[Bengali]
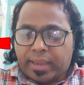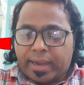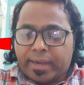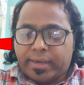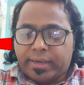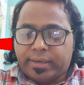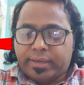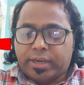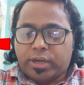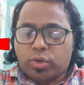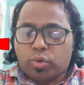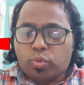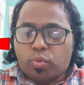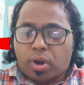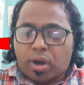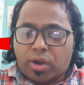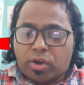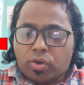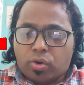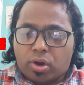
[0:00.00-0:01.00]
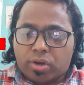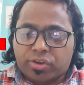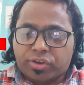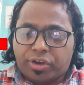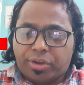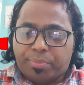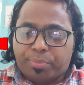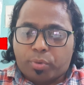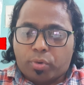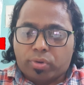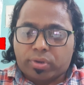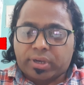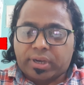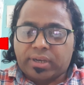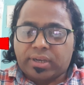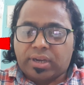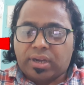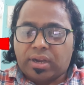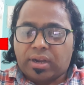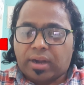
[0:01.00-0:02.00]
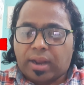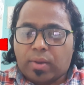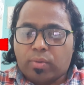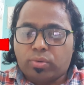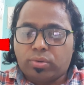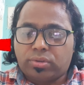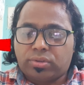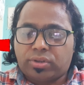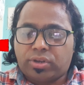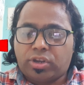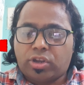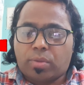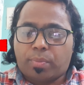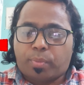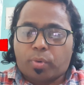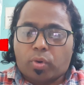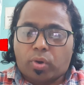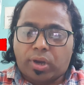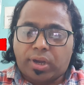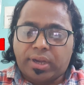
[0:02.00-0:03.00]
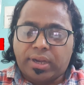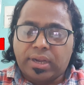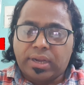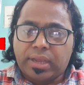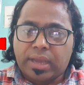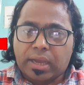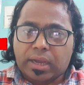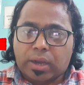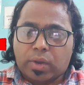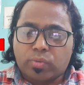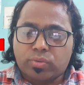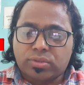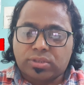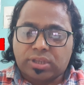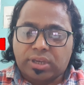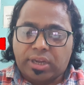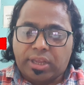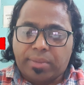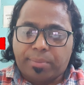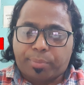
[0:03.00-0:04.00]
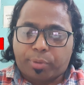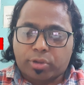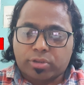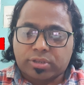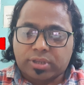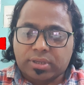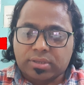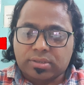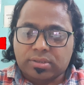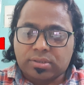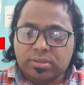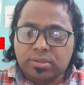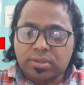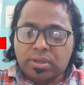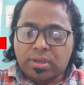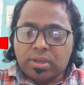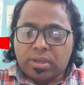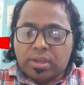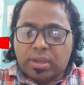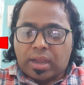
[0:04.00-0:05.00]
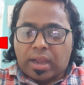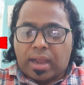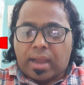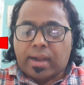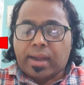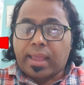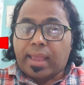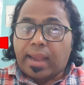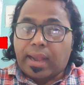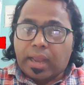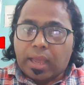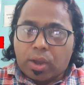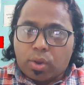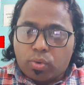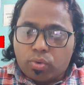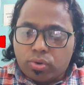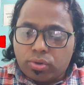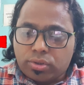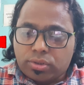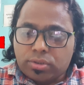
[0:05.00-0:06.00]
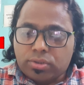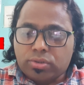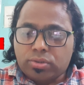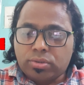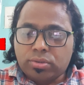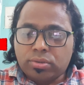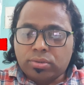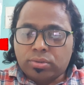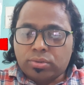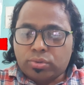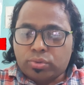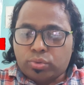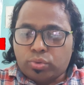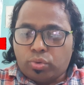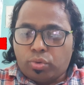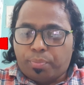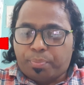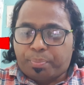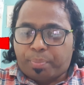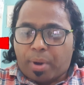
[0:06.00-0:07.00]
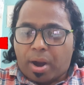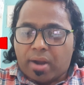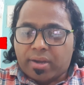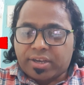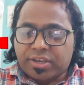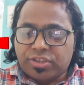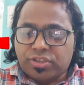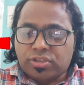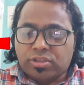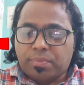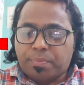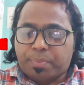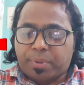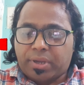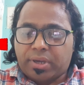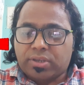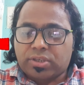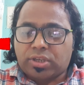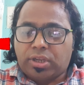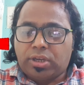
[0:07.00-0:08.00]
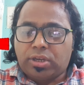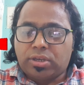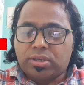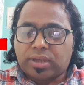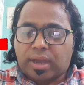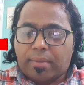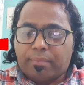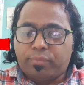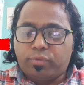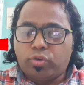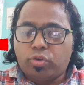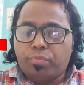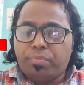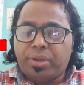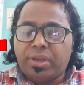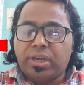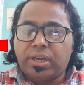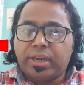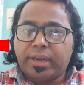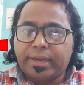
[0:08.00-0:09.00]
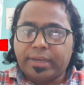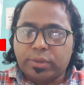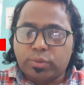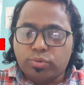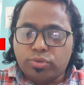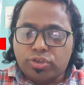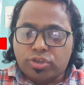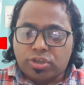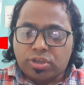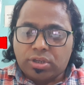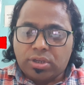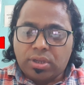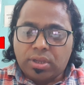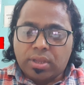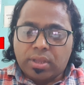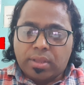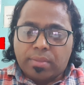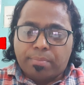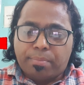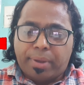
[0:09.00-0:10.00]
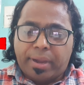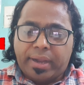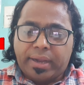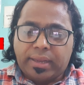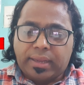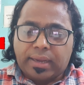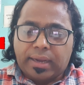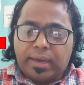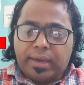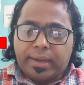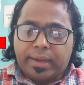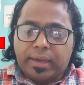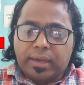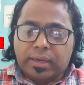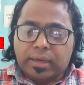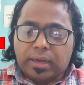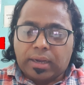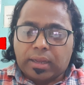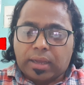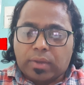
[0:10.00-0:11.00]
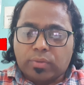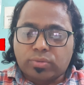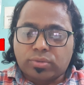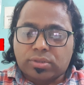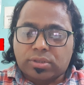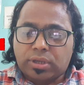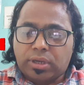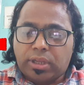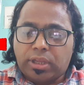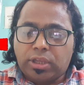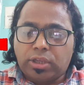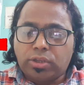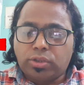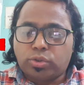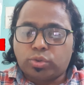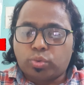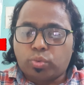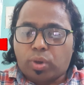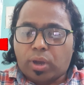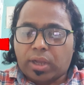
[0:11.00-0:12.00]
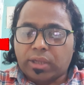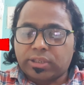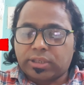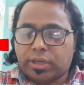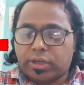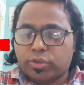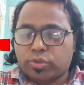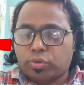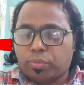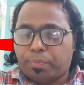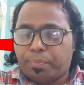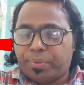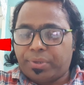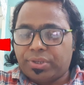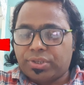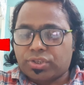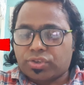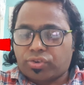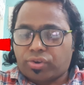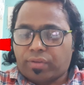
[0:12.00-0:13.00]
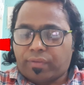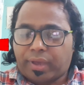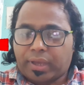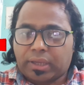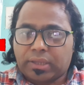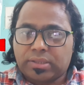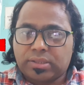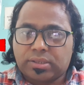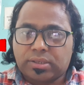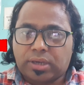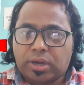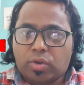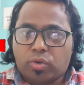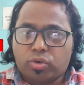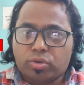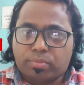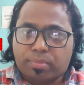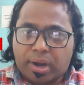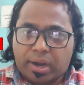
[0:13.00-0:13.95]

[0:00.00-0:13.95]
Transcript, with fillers: ক্যান্ডিডেট হু আর নট রিপোর্টেড ইন রাউন্ড থ্রি অফ অল ইন্ডিয়া কাউন্সেলিং প্রসেস আর অ্যালাউড টু পার্টিসিপেট ইন ডাব্লু বি নিট ইউজি মেডিকেল ডেন্টাল কাউন্সেলিং দু হাজার চব্বিশ ট্রে ভ্যাকেন্সি রাউন্ড